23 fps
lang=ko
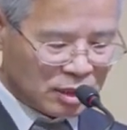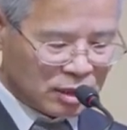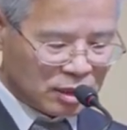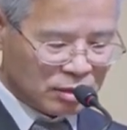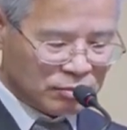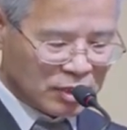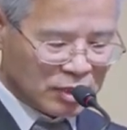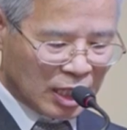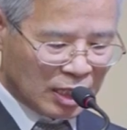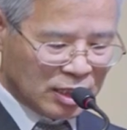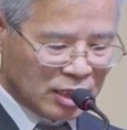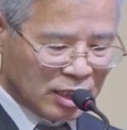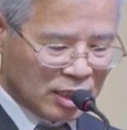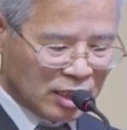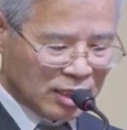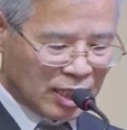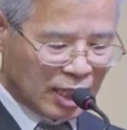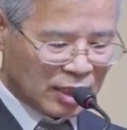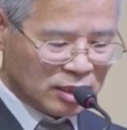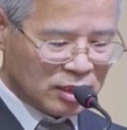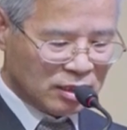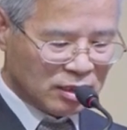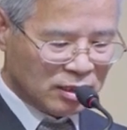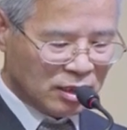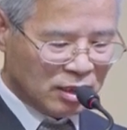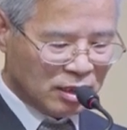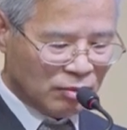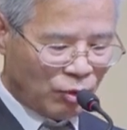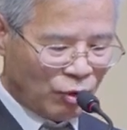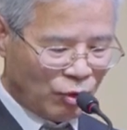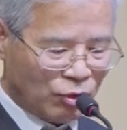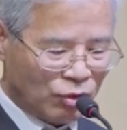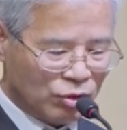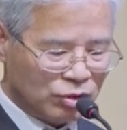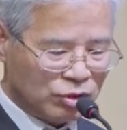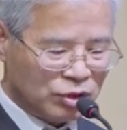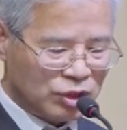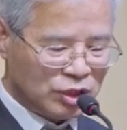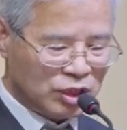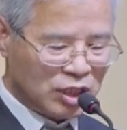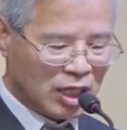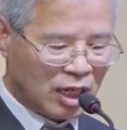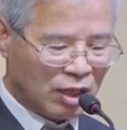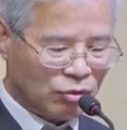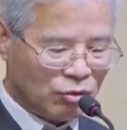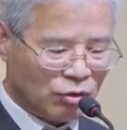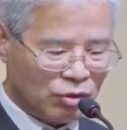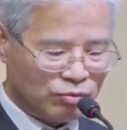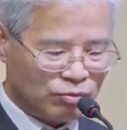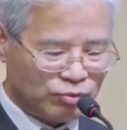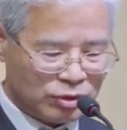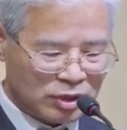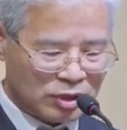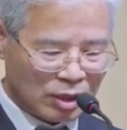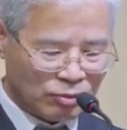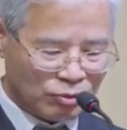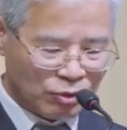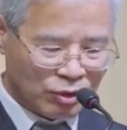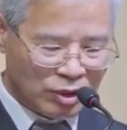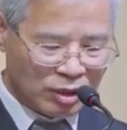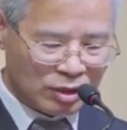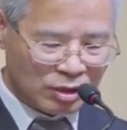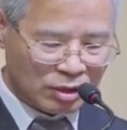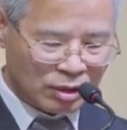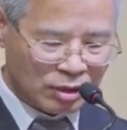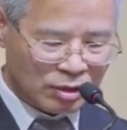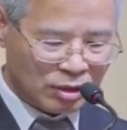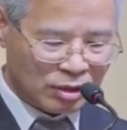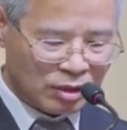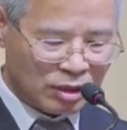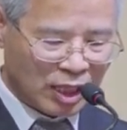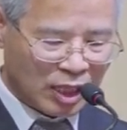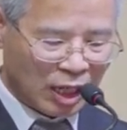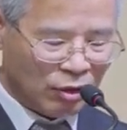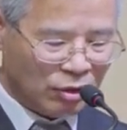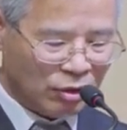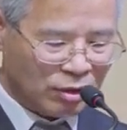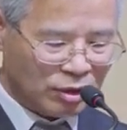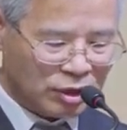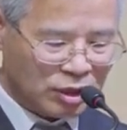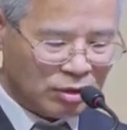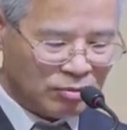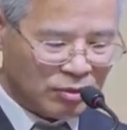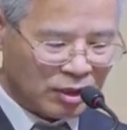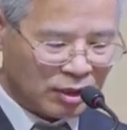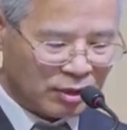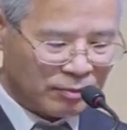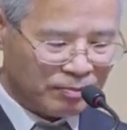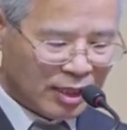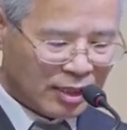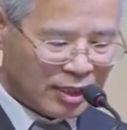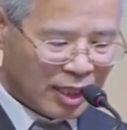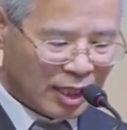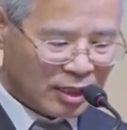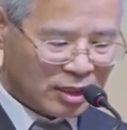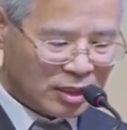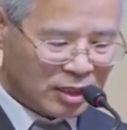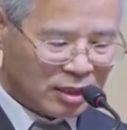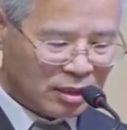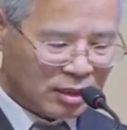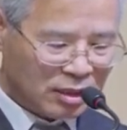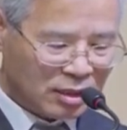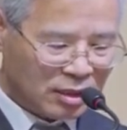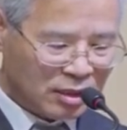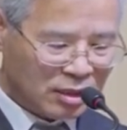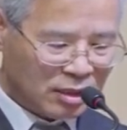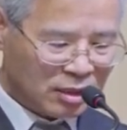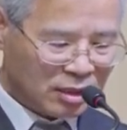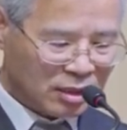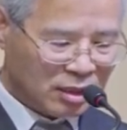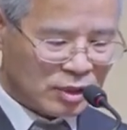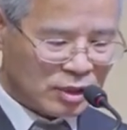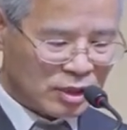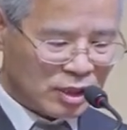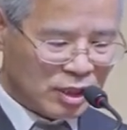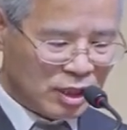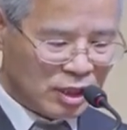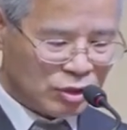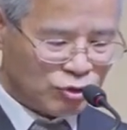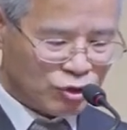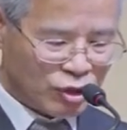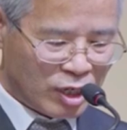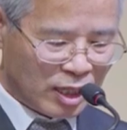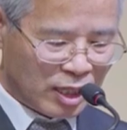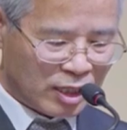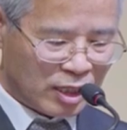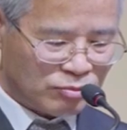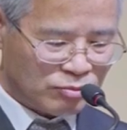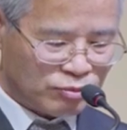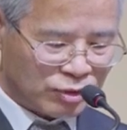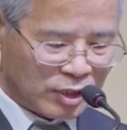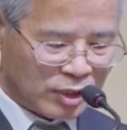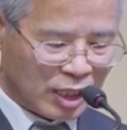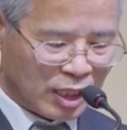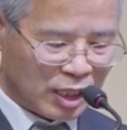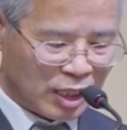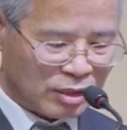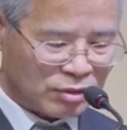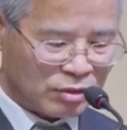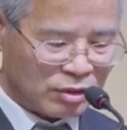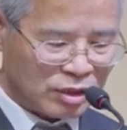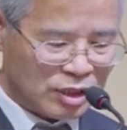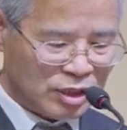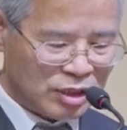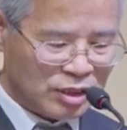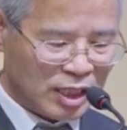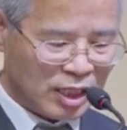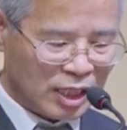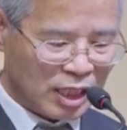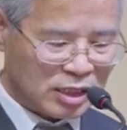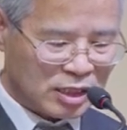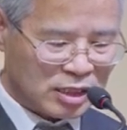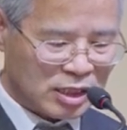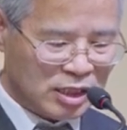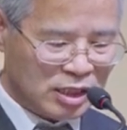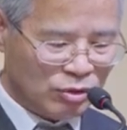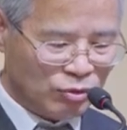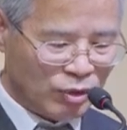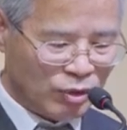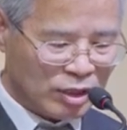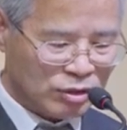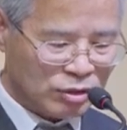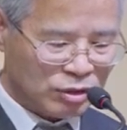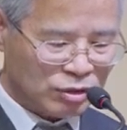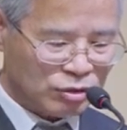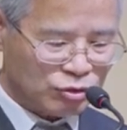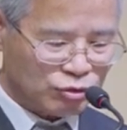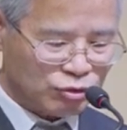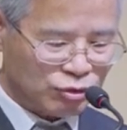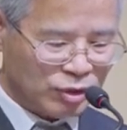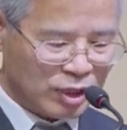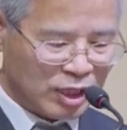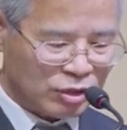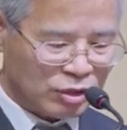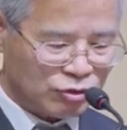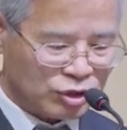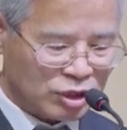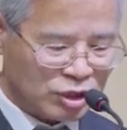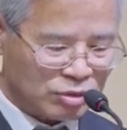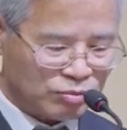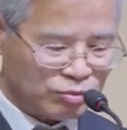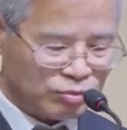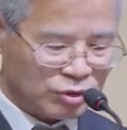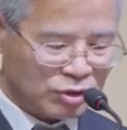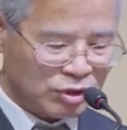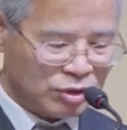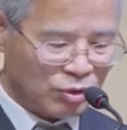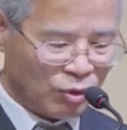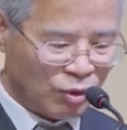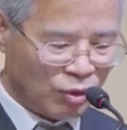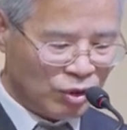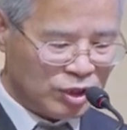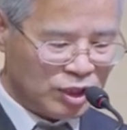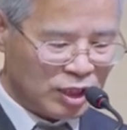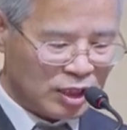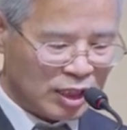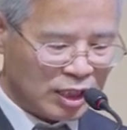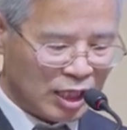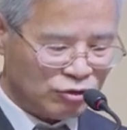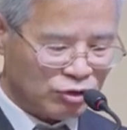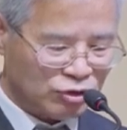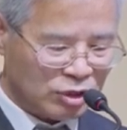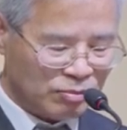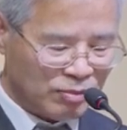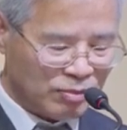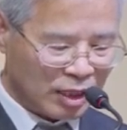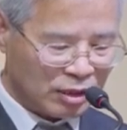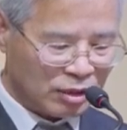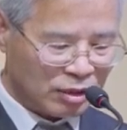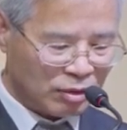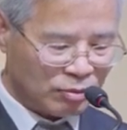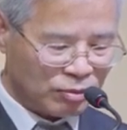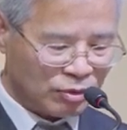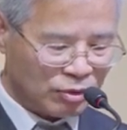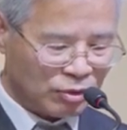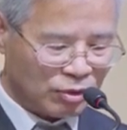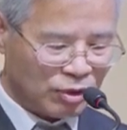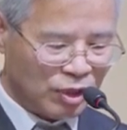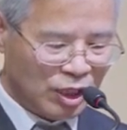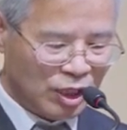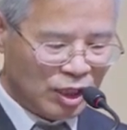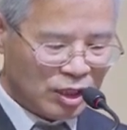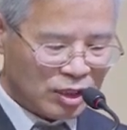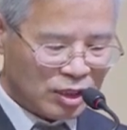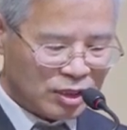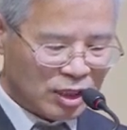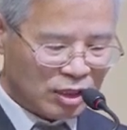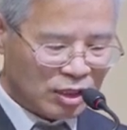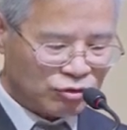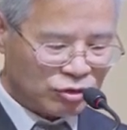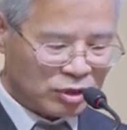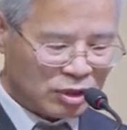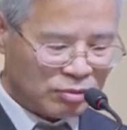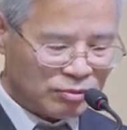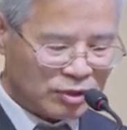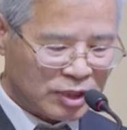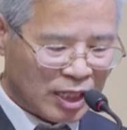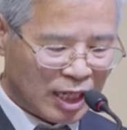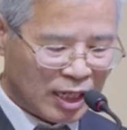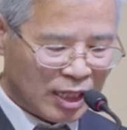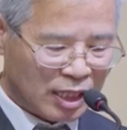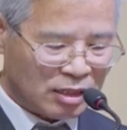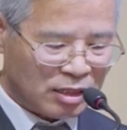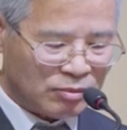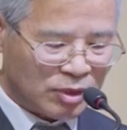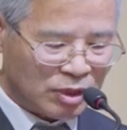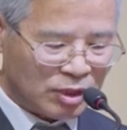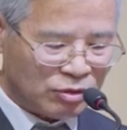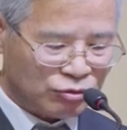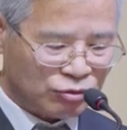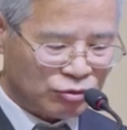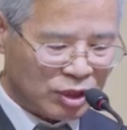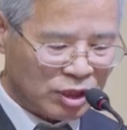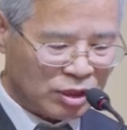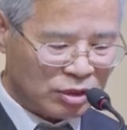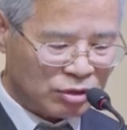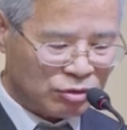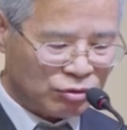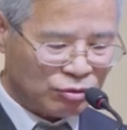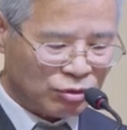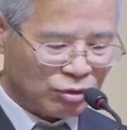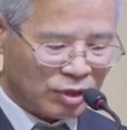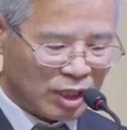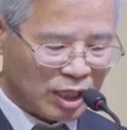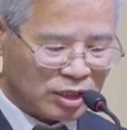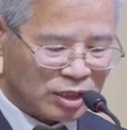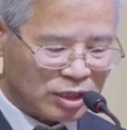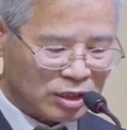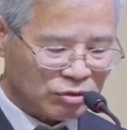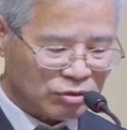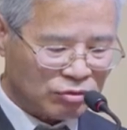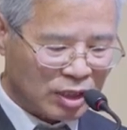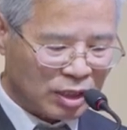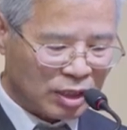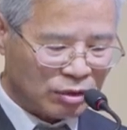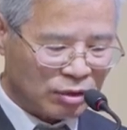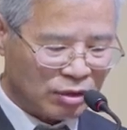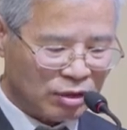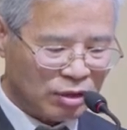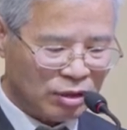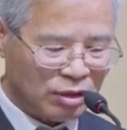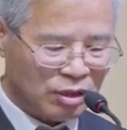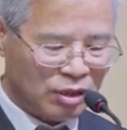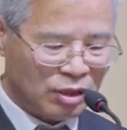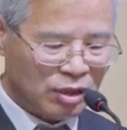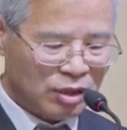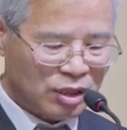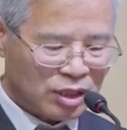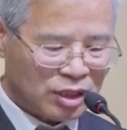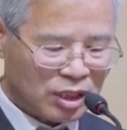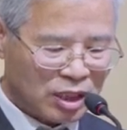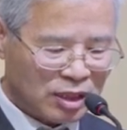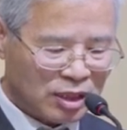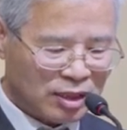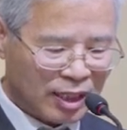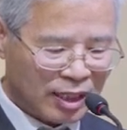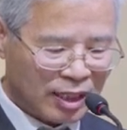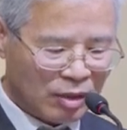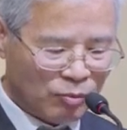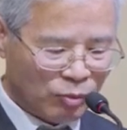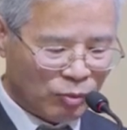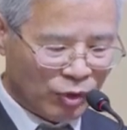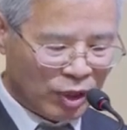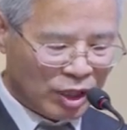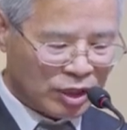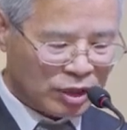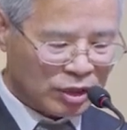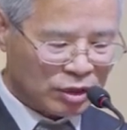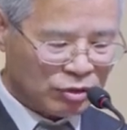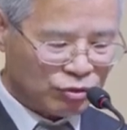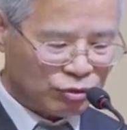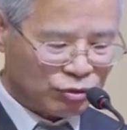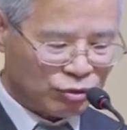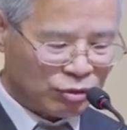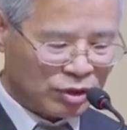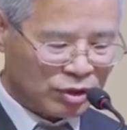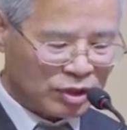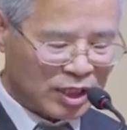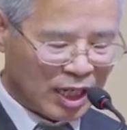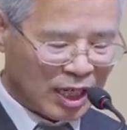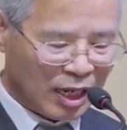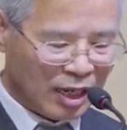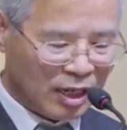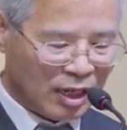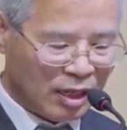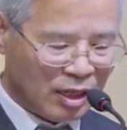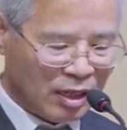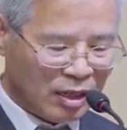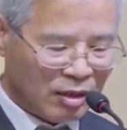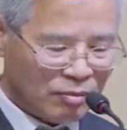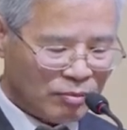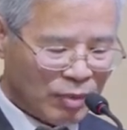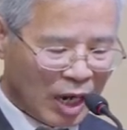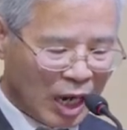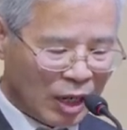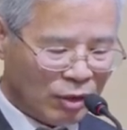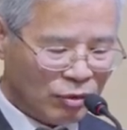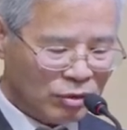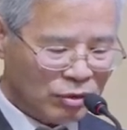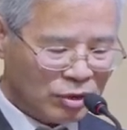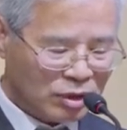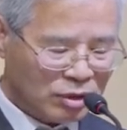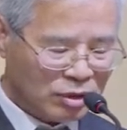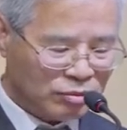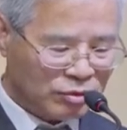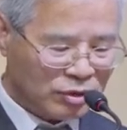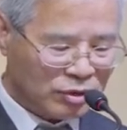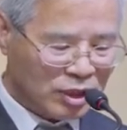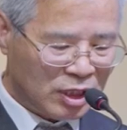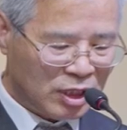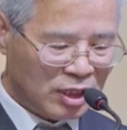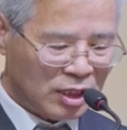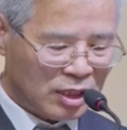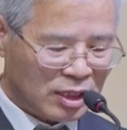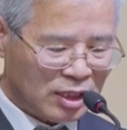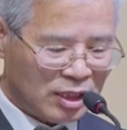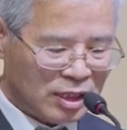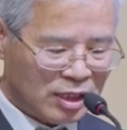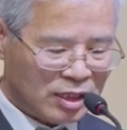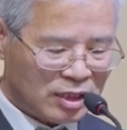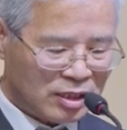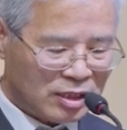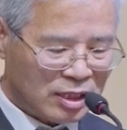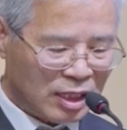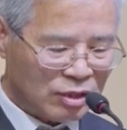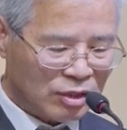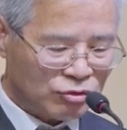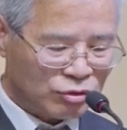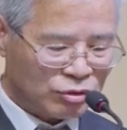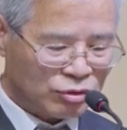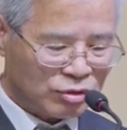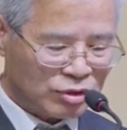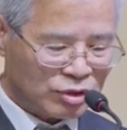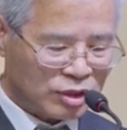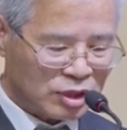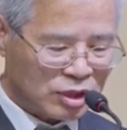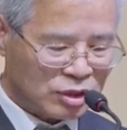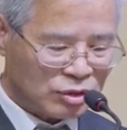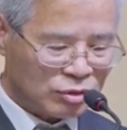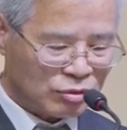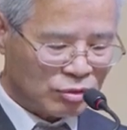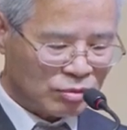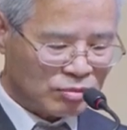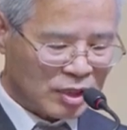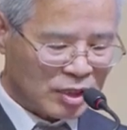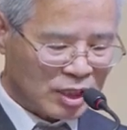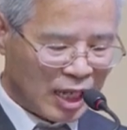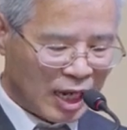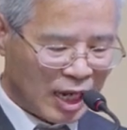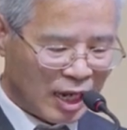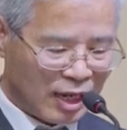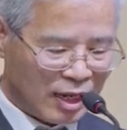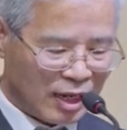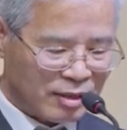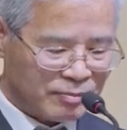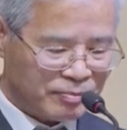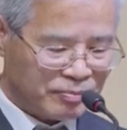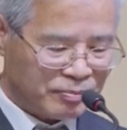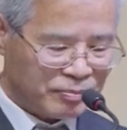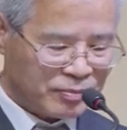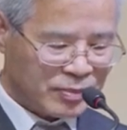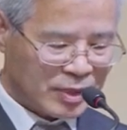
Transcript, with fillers: 지금까지 당신들이 보고 의지하고 붙잡고 있는 것들은 다 헛것이며 당신들을 이 죄악의 불행에서 인생의 질고에서 구원해 주실 분은 오직 예수님밖에 없고 예수님은 하나님이 우리를 구원하시기 위해서 이 땅에 보내신 구원자 바로 그분이 예수 그리스도입니다.